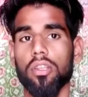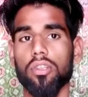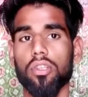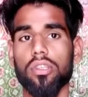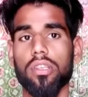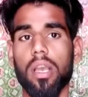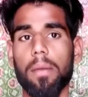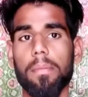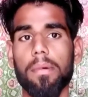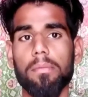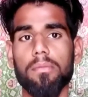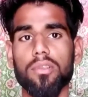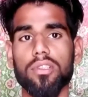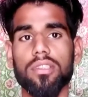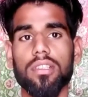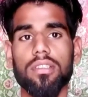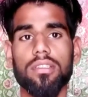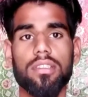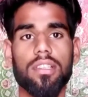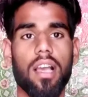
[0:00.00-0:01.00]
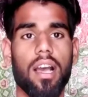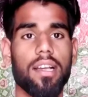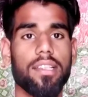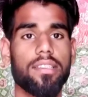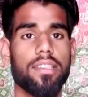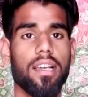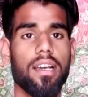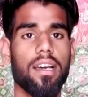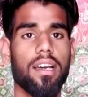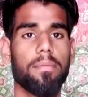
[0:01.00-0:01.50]
तो यहाँ पर मुश्किल से
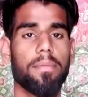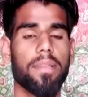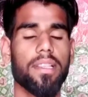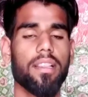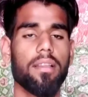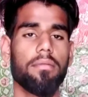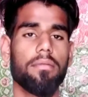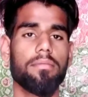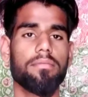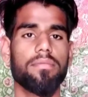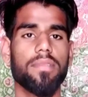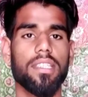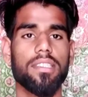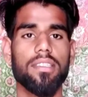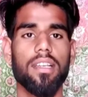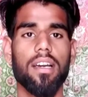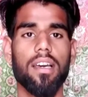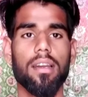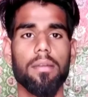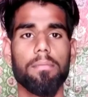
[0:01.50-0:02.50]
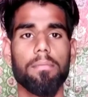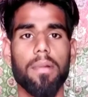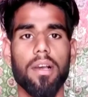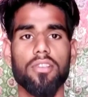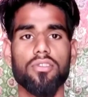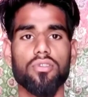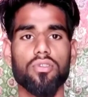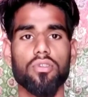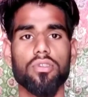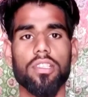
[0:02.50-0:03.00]
हज़ार मतलब हज़ार
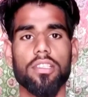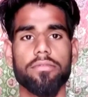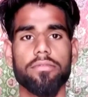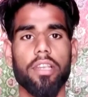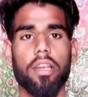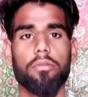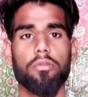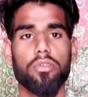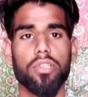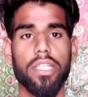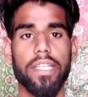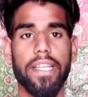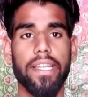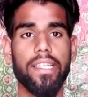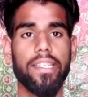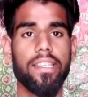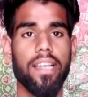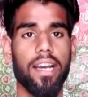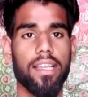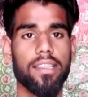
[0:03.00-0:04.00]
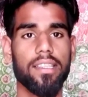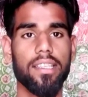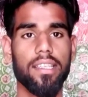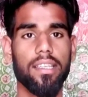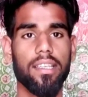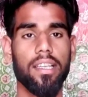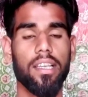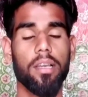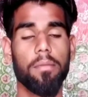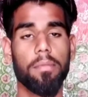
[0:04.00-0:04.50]
पाँच सौ सब्सक्राइबर उनके डेली आते
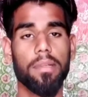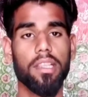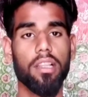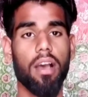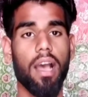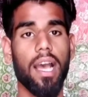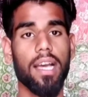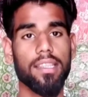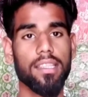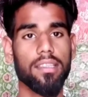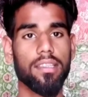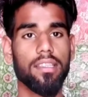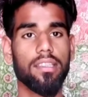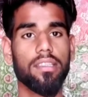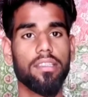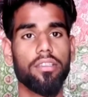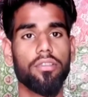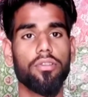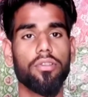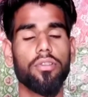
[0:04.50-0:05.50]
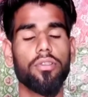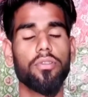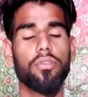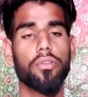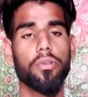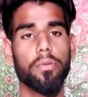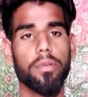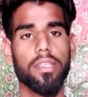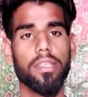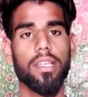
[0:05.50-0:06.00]
हैं मतलब आते थे न्यू न्यू
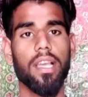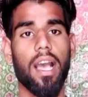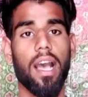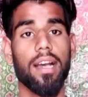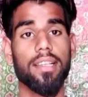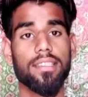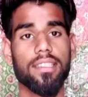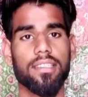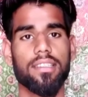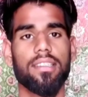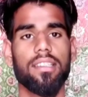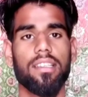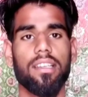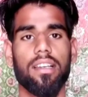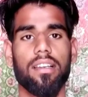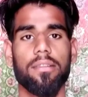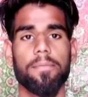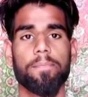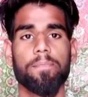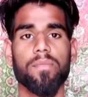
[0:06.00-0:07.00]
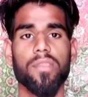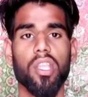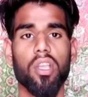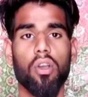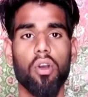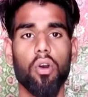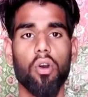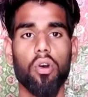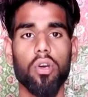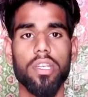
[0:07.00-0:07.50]
यूट्यूबर के आ सकते हैं
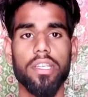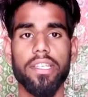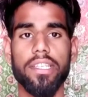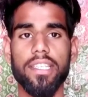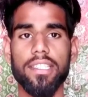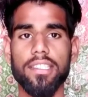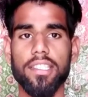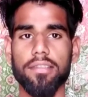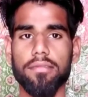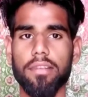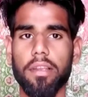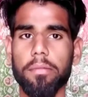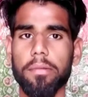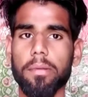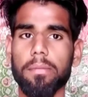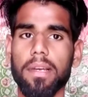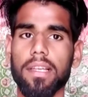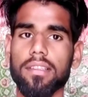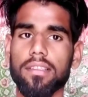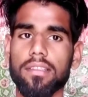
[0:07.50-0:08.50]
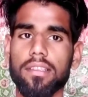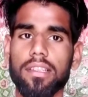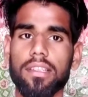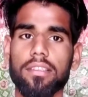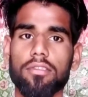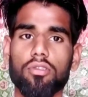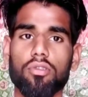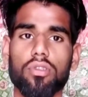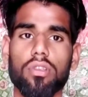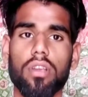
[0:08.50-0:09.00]
और इनके सब्सक्राइबर की बात
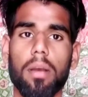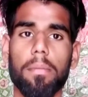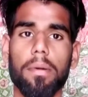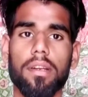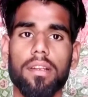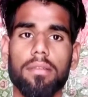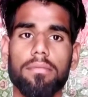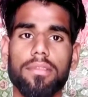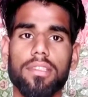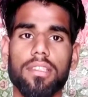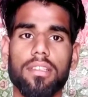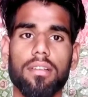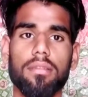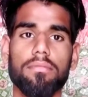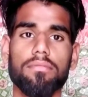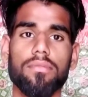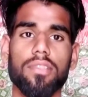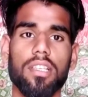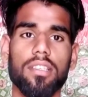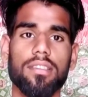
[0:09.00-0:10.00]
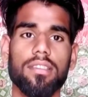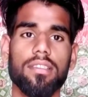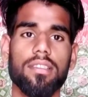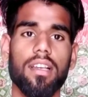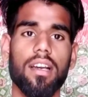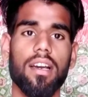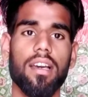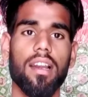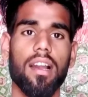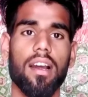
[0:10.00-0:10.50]
करें तो यहाँ पर कम से कम दस
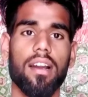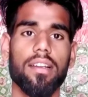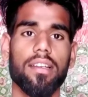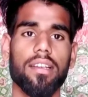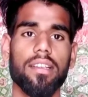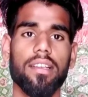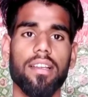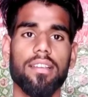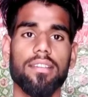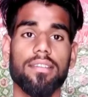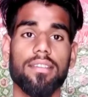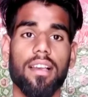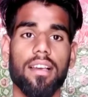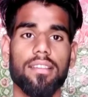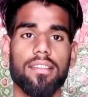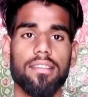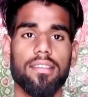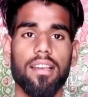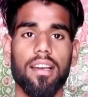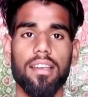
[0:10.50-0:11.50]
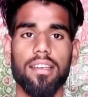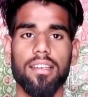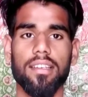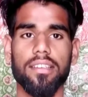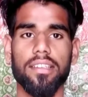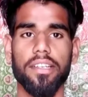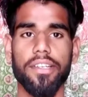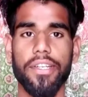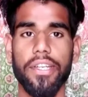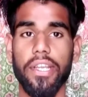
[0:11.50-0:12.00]
हज़ार आठ हज़ार सात हज़ार
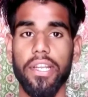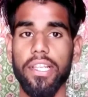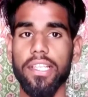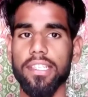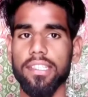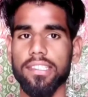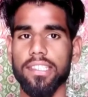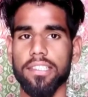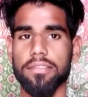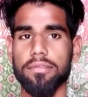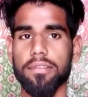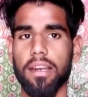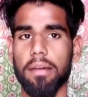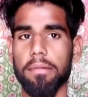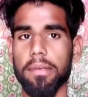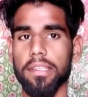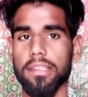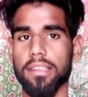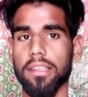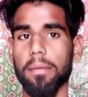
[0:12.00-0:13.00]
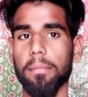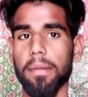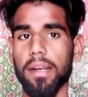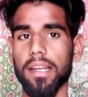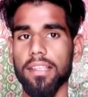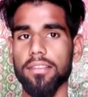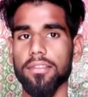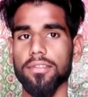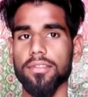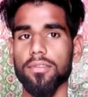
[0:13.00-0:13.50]
इनके डेली के सब्सक्राइबर इतने
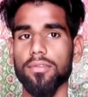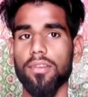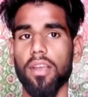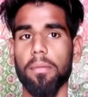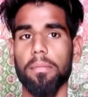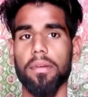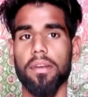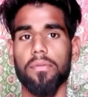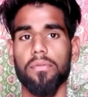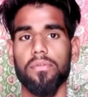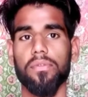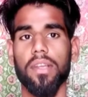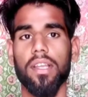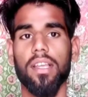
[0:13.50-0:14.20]
बड़े दोस्तों यहाँ पर